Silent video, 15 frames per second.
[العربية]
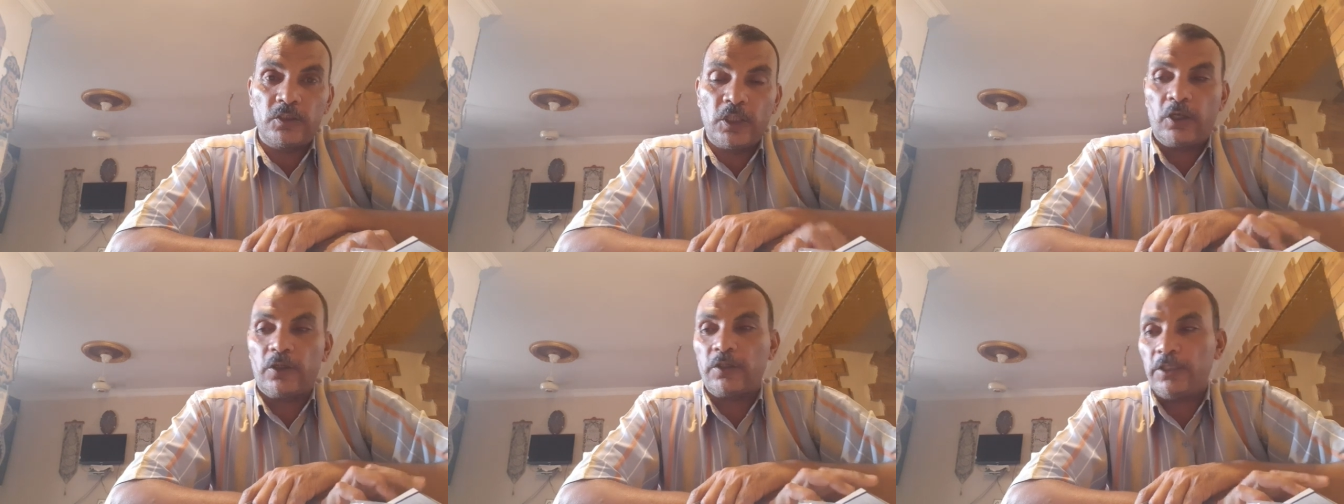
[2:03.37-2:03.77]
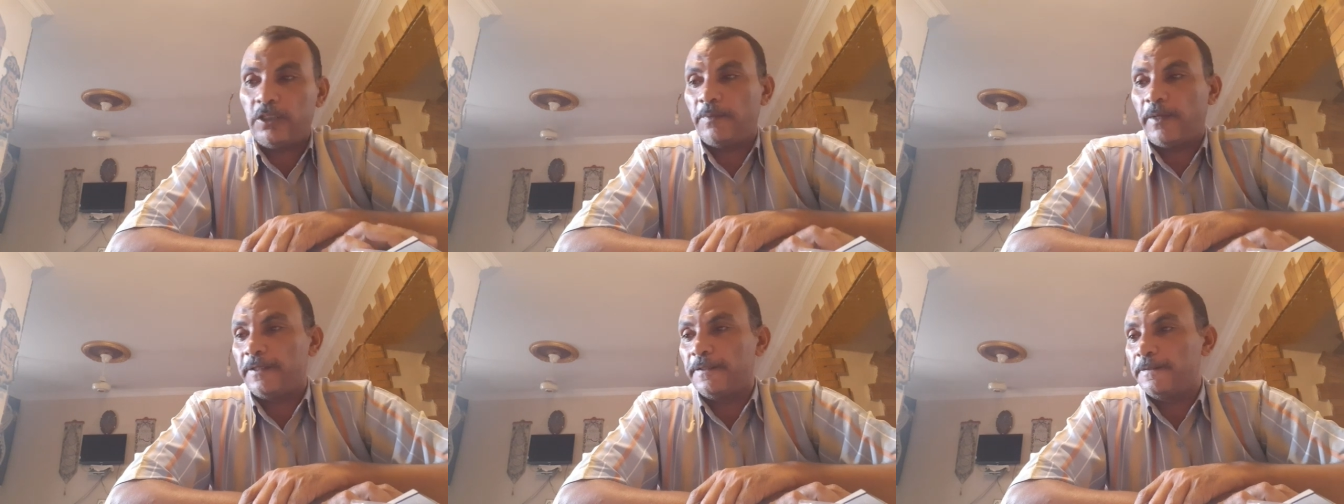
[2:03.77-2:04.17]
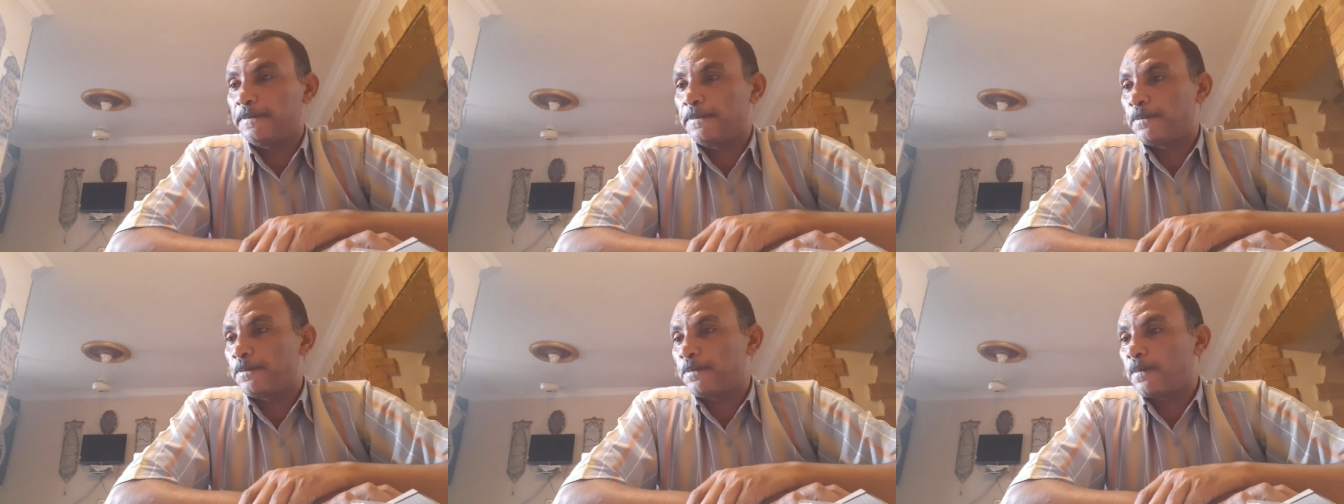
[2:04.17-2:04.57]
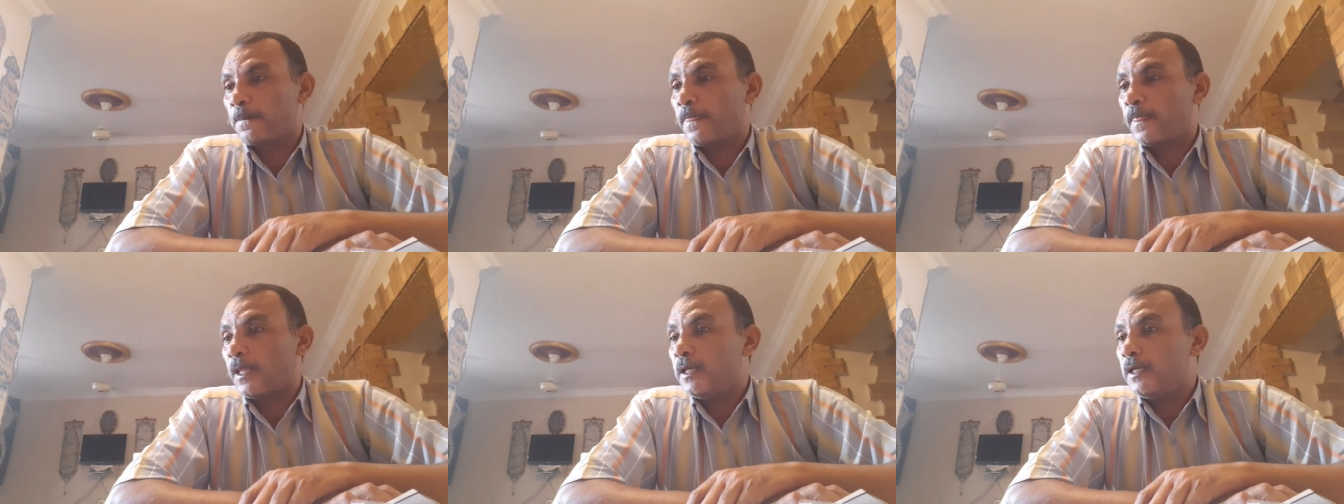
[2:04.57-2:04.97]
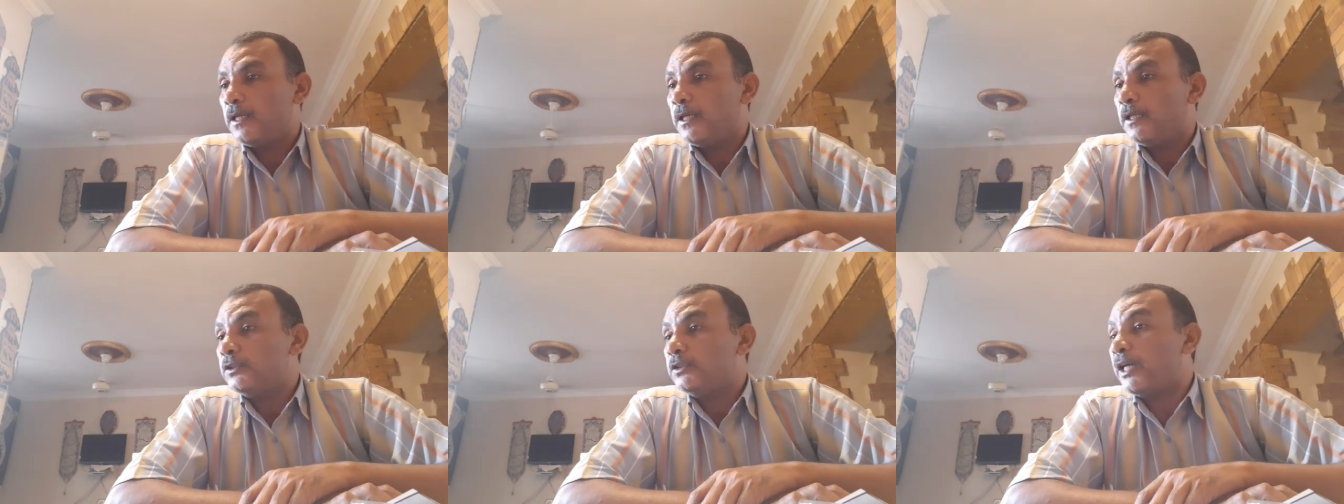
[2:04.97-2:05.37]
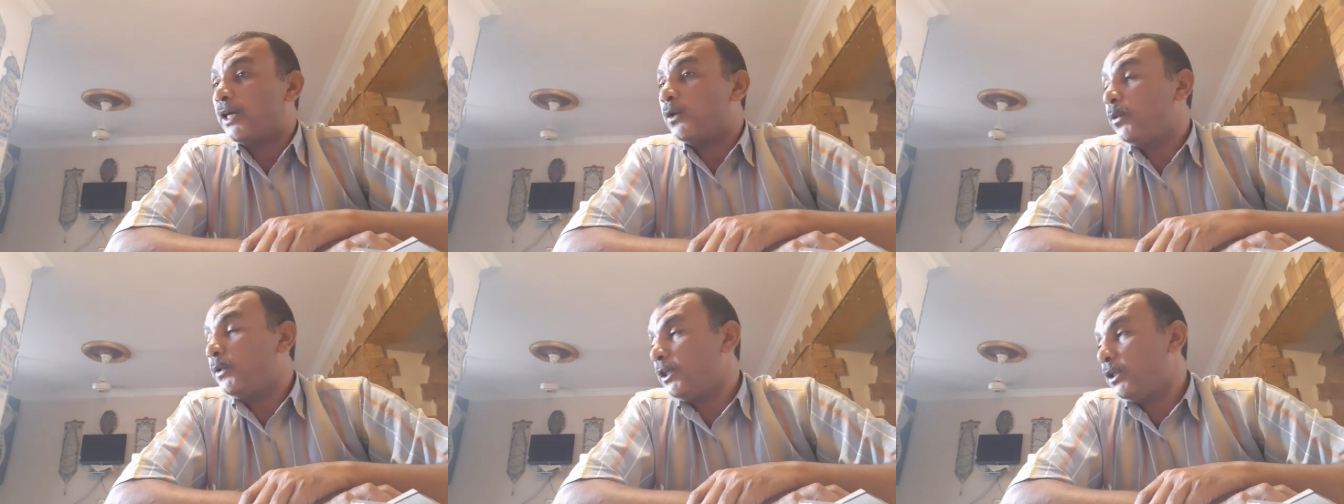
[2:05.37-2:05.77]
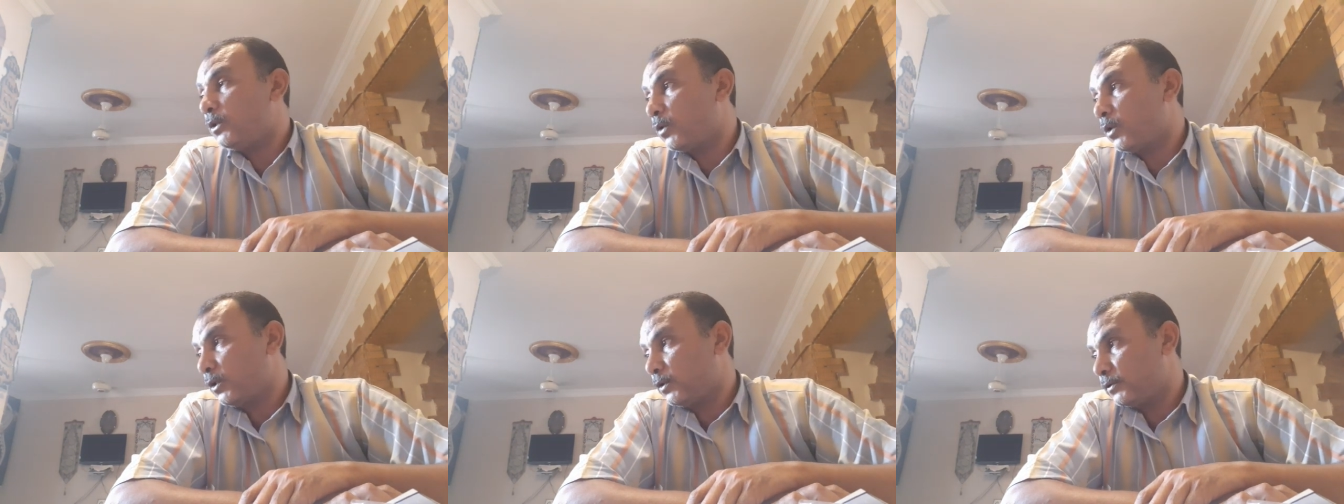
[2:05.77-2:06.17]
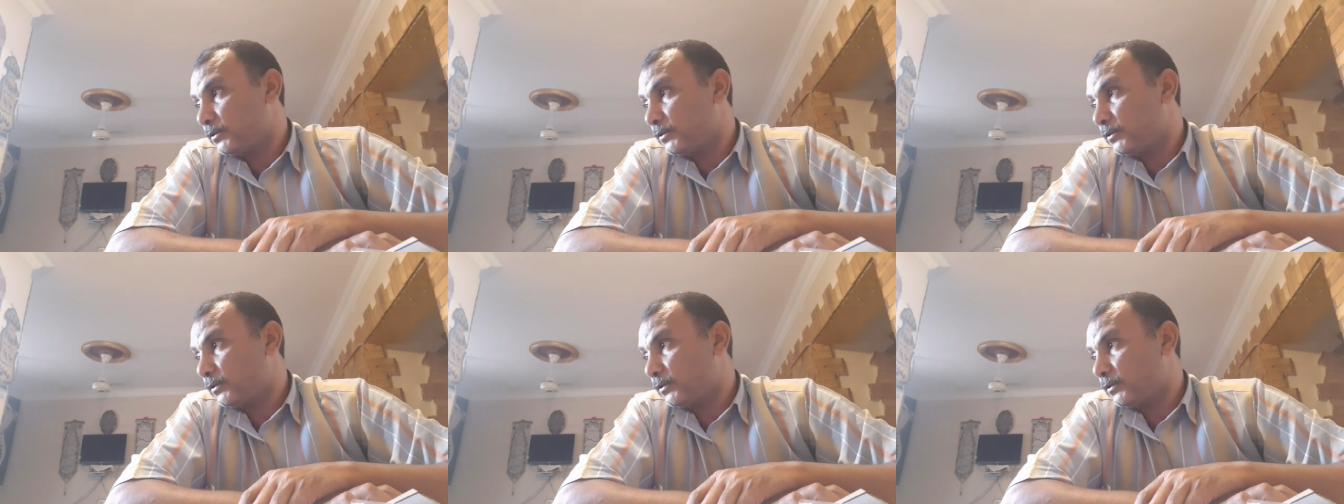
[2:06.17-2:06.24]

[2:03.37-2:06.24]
تقريبا تكوينه